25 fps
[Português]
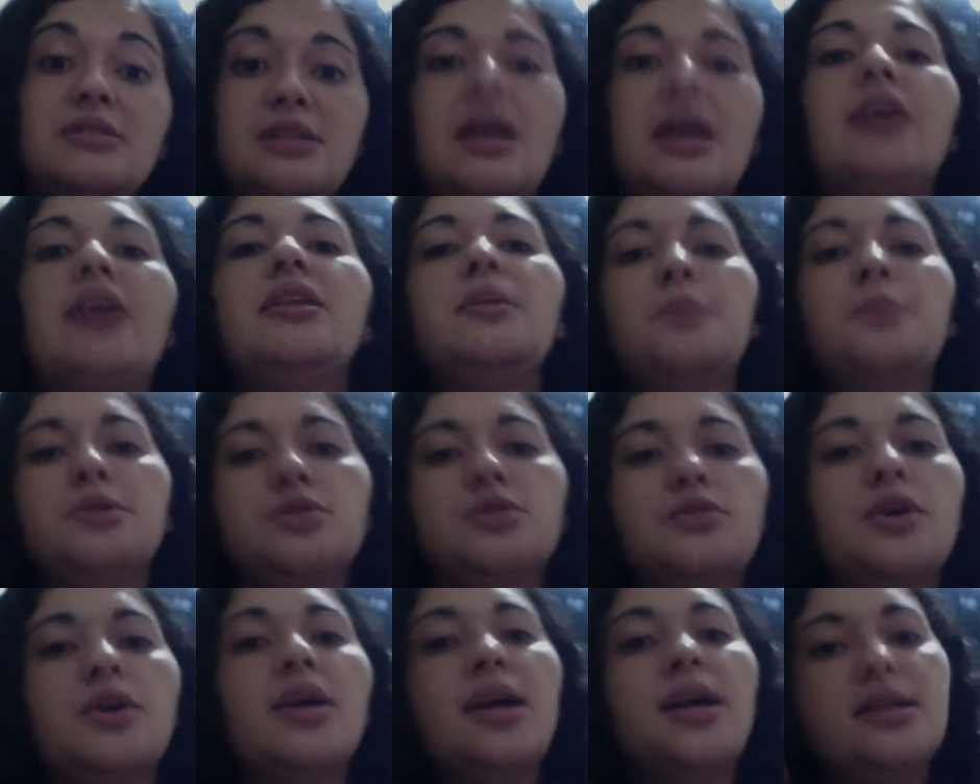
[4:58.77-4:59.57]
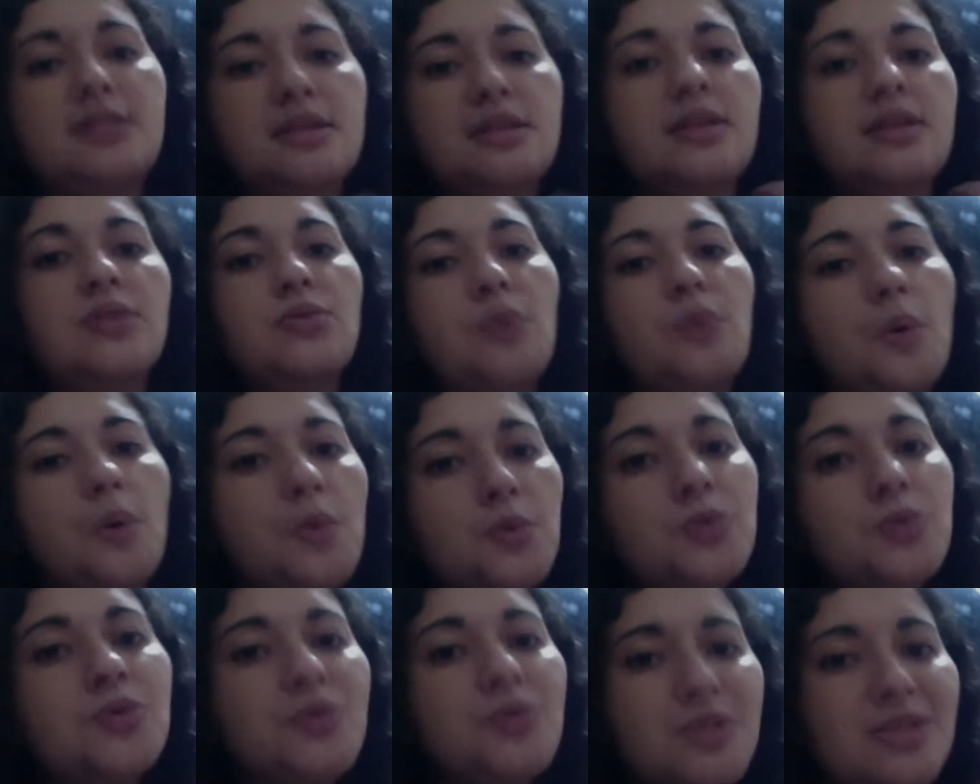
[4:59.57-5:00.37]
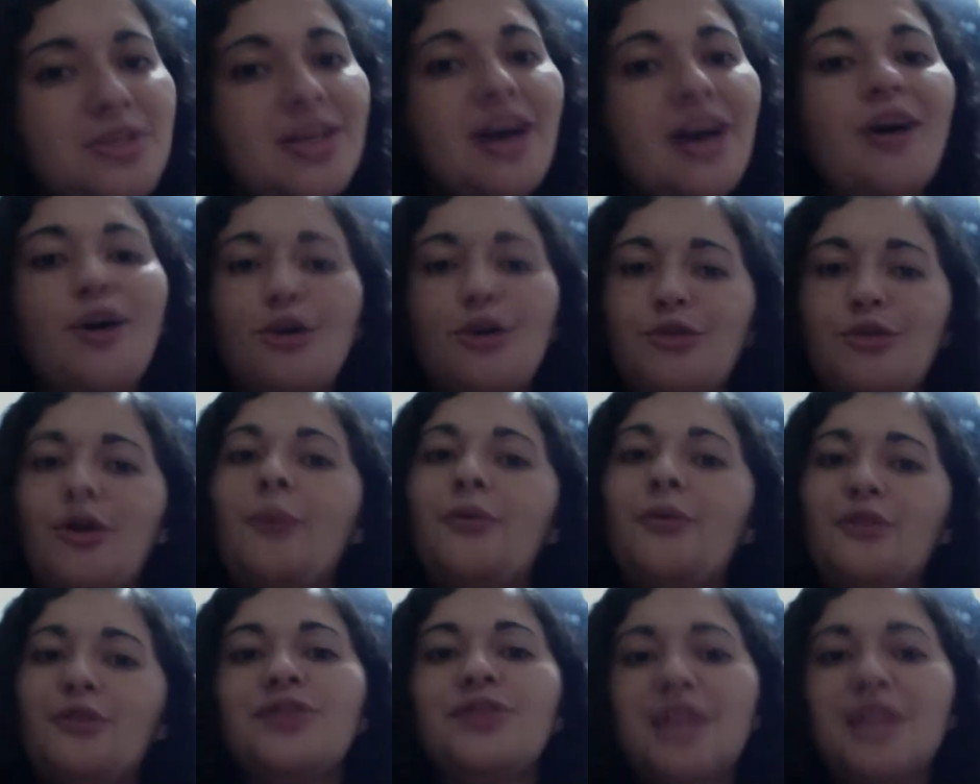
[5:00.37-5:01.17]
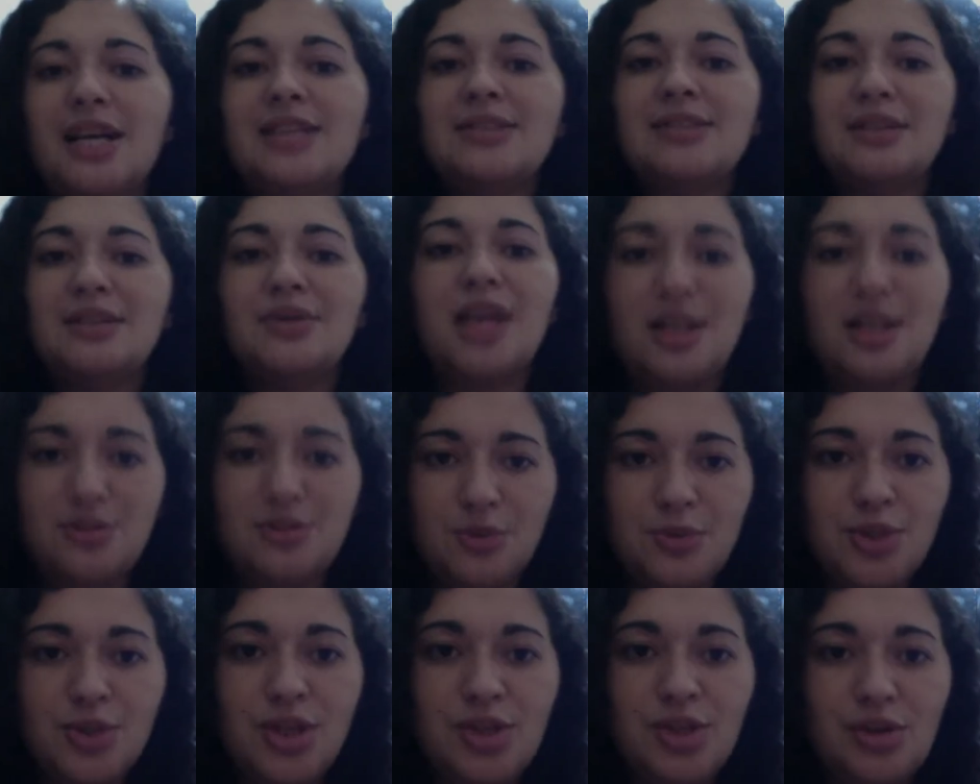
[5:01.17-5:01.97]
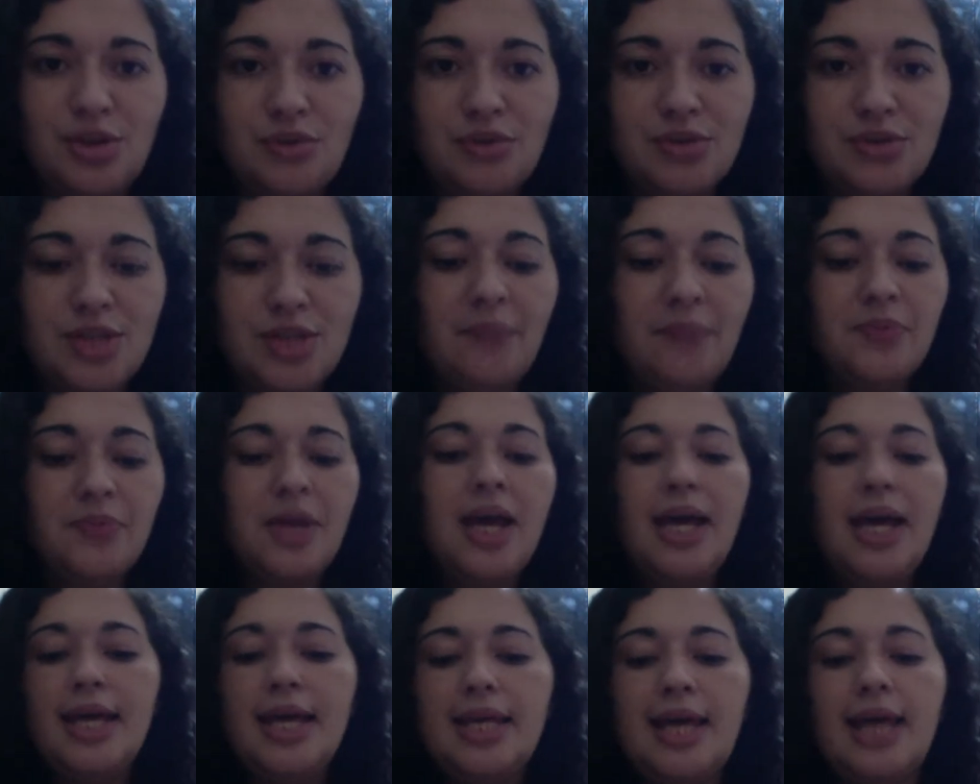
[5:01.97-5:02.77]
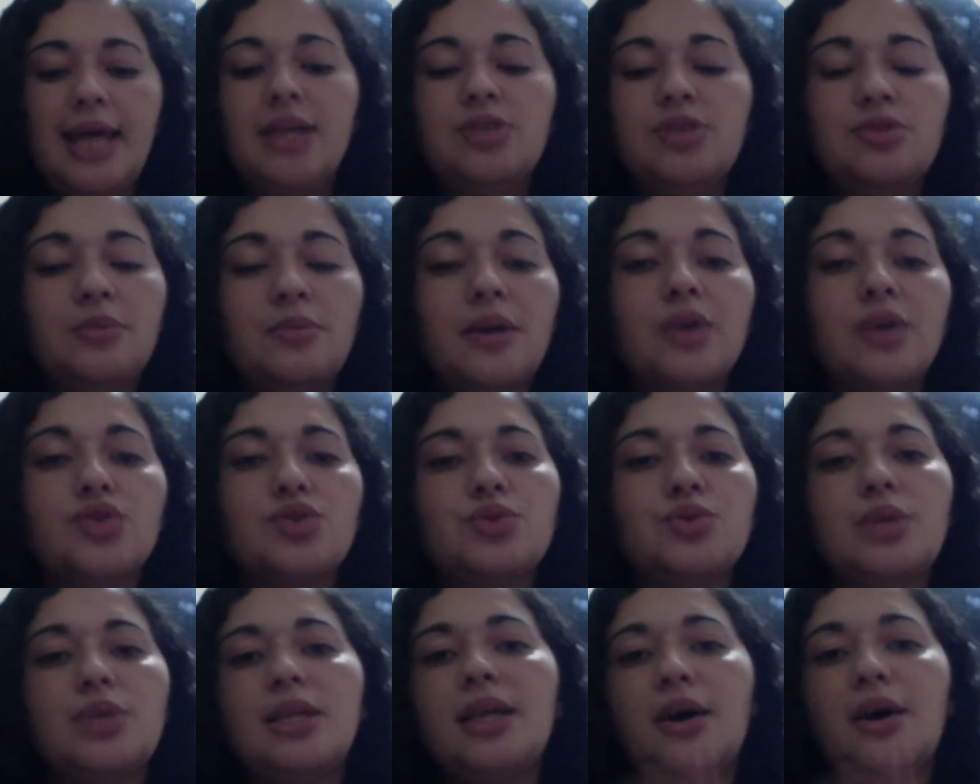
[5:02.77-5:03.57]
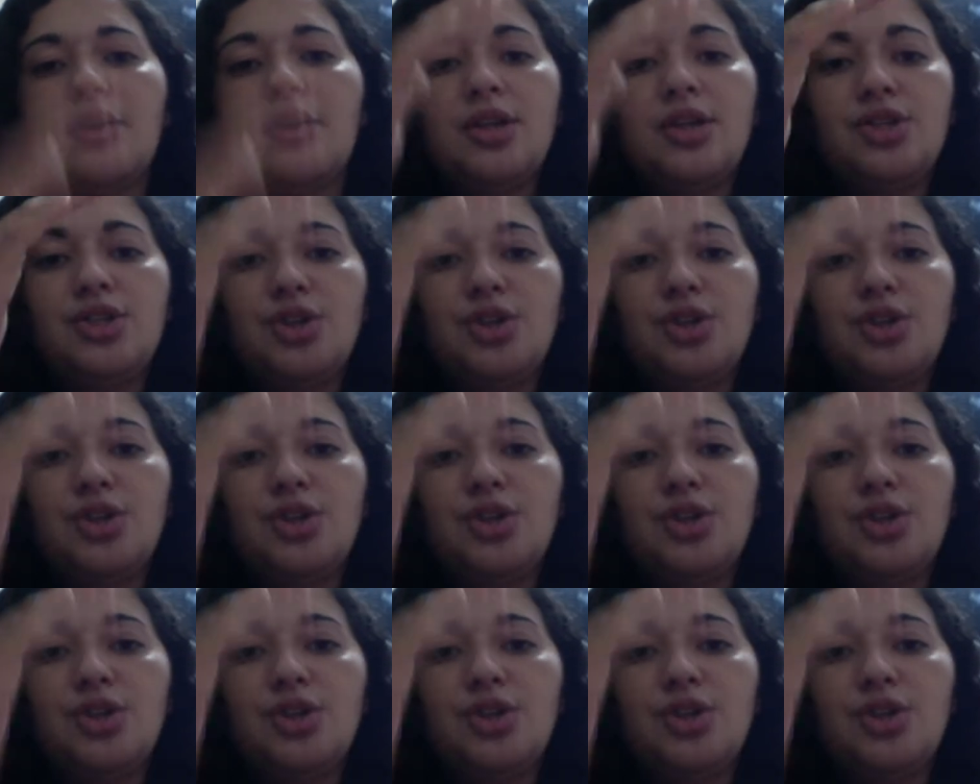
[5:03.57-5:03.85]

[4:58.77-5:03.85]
E aí depois eu vou acrescentando outros conforme eu vou finalizando aqueles objetivos, tá? E aí isso me ajuda na hora de